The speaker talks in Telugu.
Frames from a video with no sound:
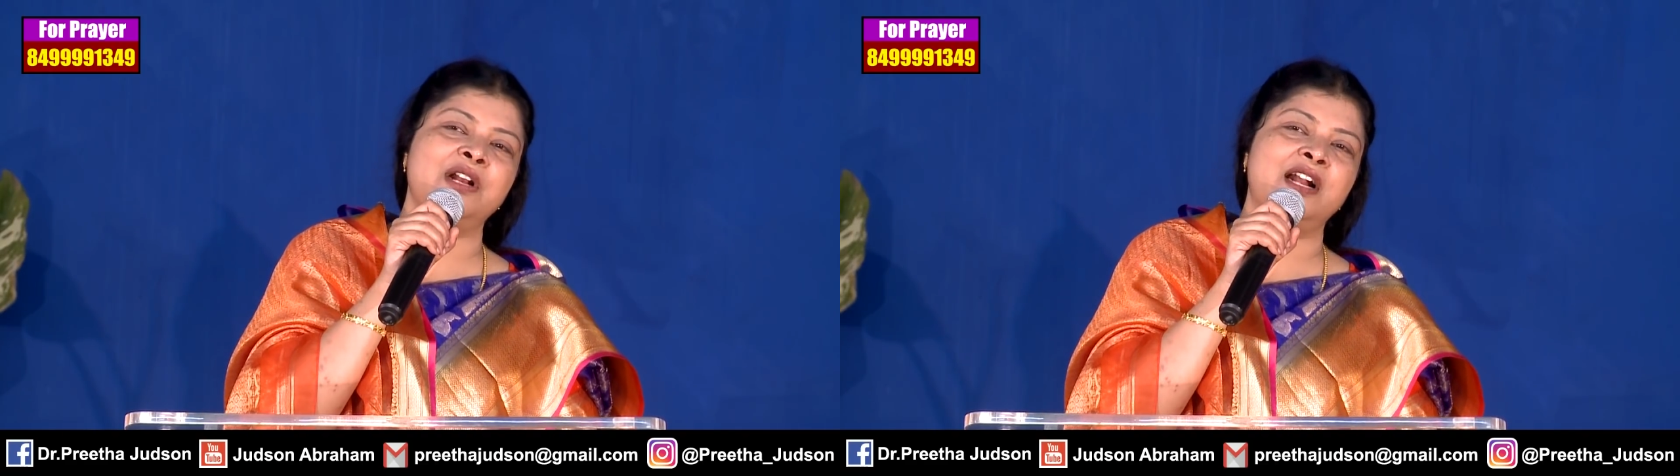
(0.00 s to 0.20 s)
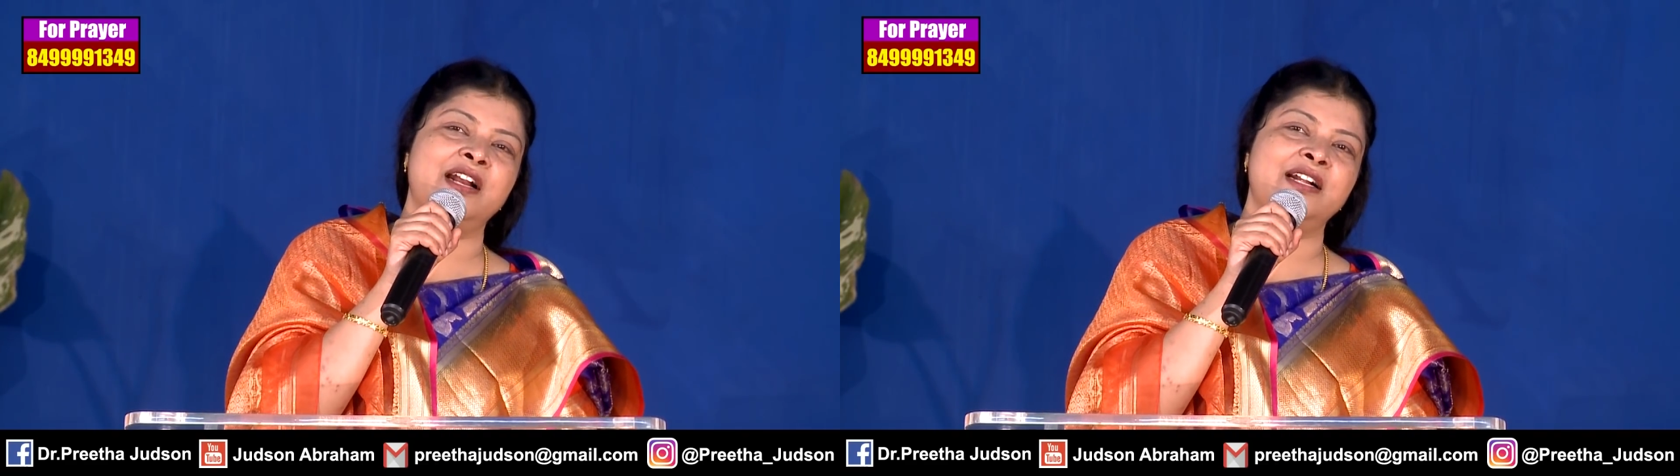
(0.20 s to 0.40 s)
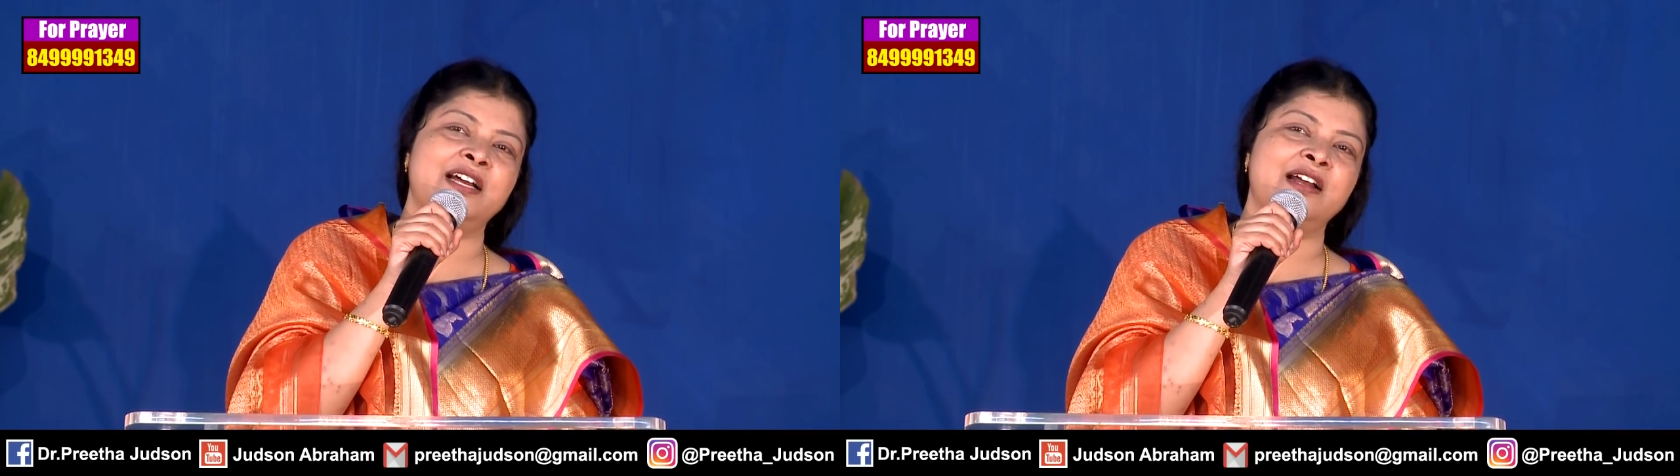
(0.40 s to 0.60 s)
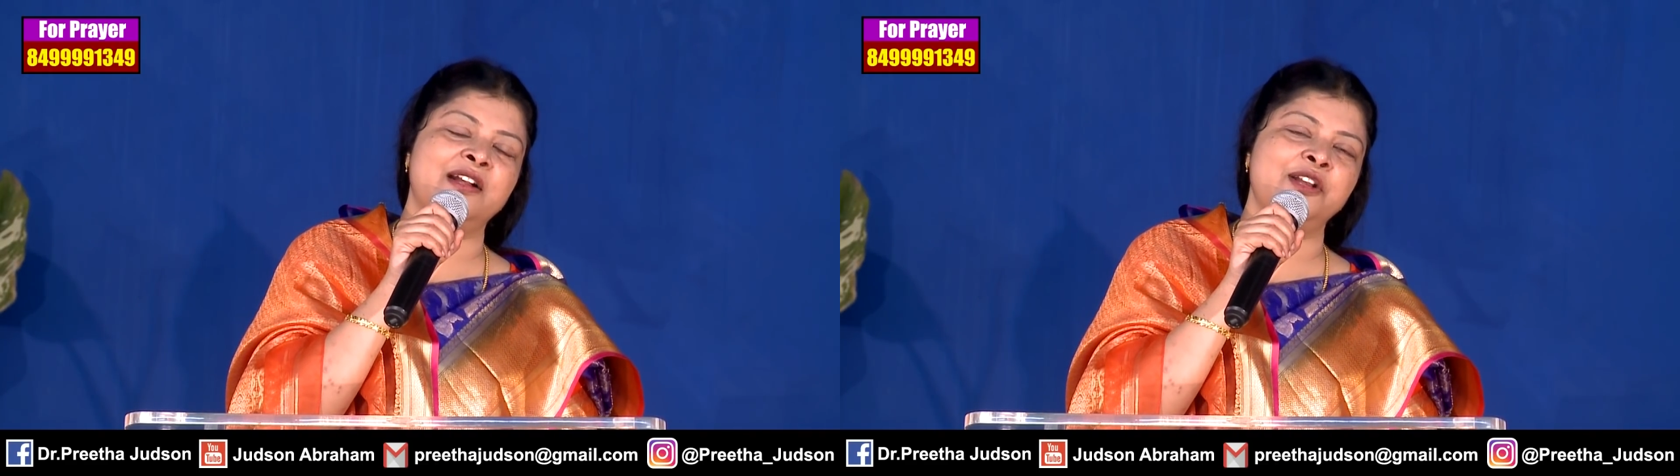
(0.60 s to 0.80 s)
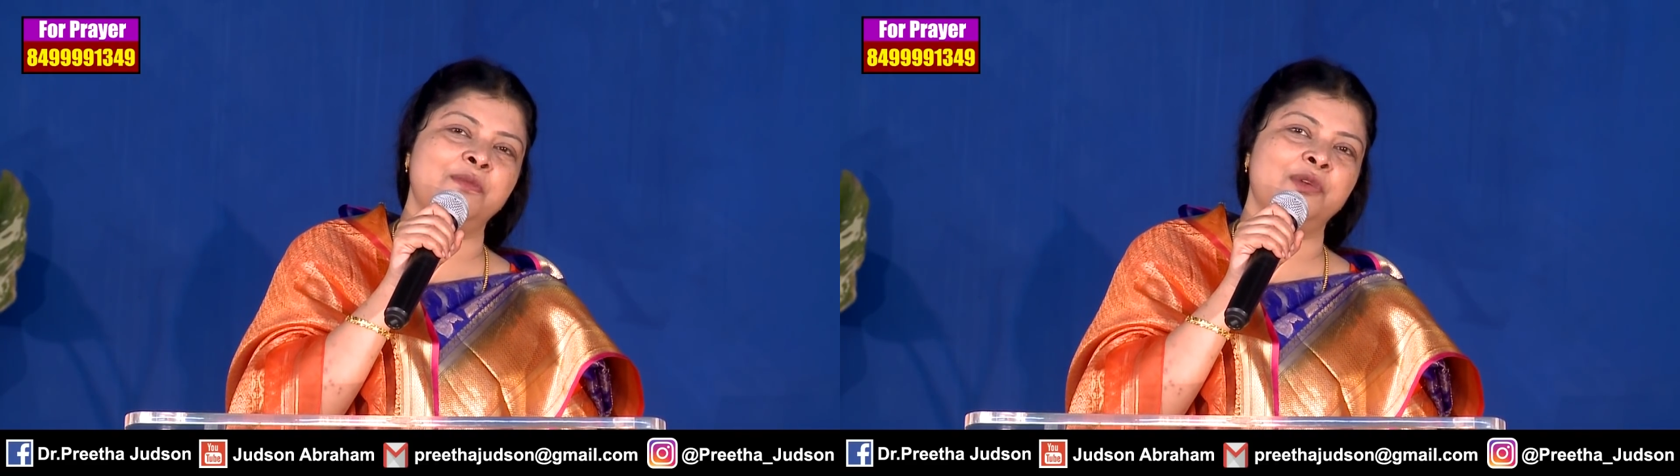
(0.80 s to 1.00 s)
ఉన్నాడంట
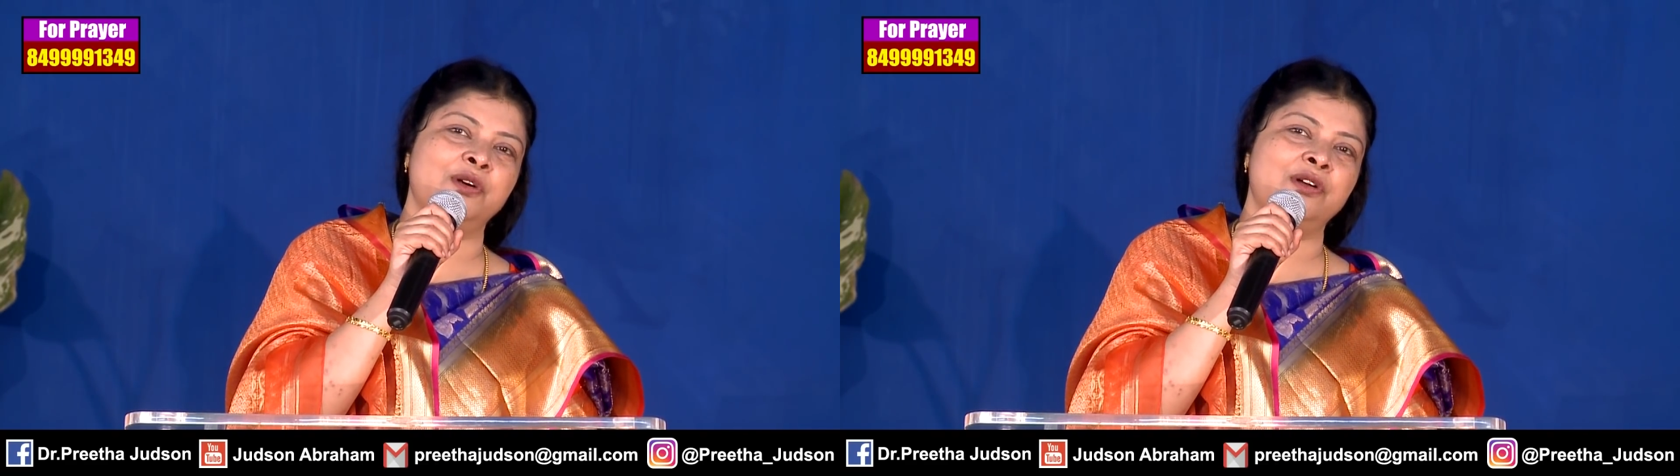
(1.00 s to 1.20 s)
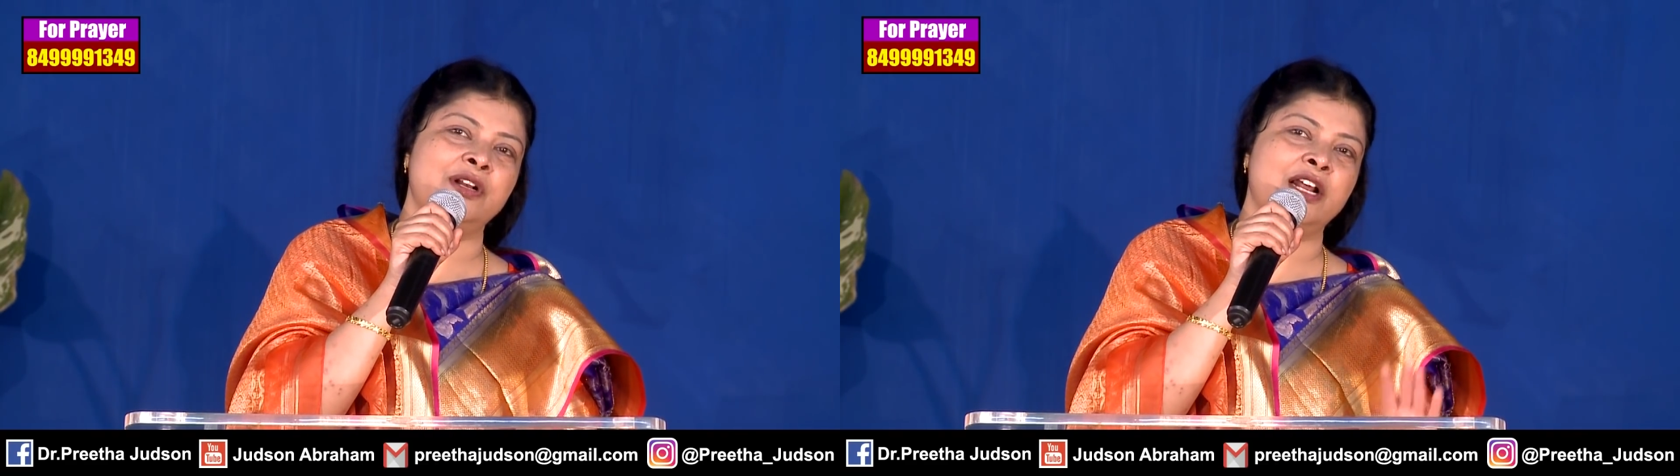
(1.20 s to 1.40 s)
అరణ్యంలో